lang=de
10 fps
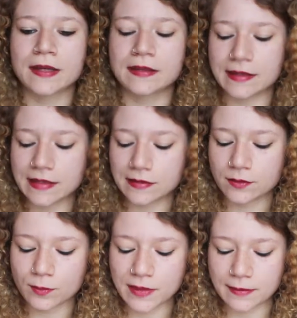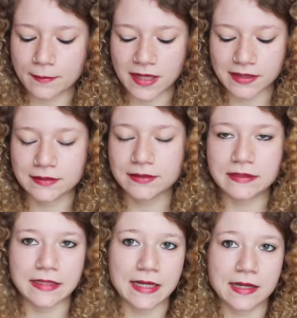Da geht es um einen Mann,
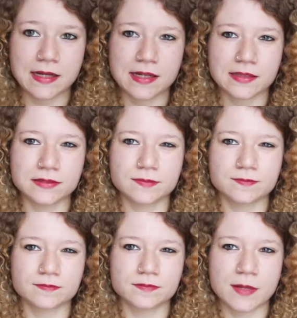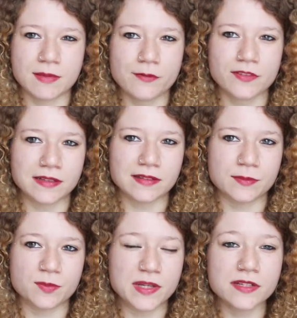der ähm, im Laufe seines
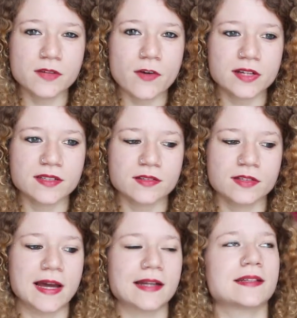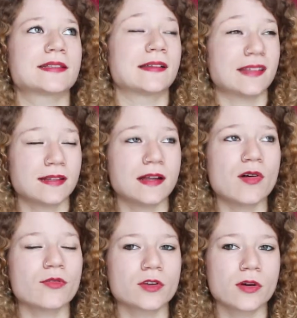Lebens blind geworden ist und der hat halt Kassetten
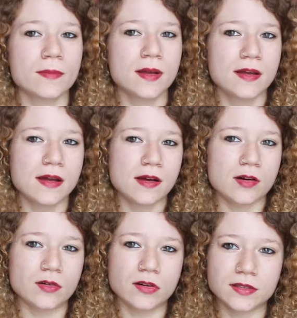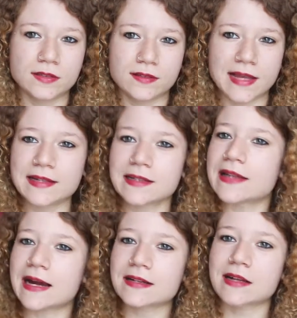aufgenommen und seine
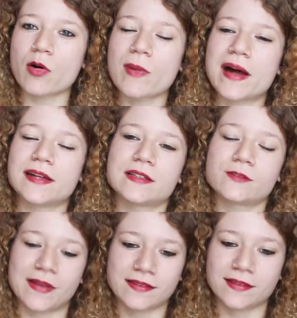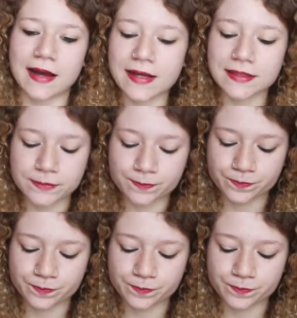Gedanken darüber halt festgehalten.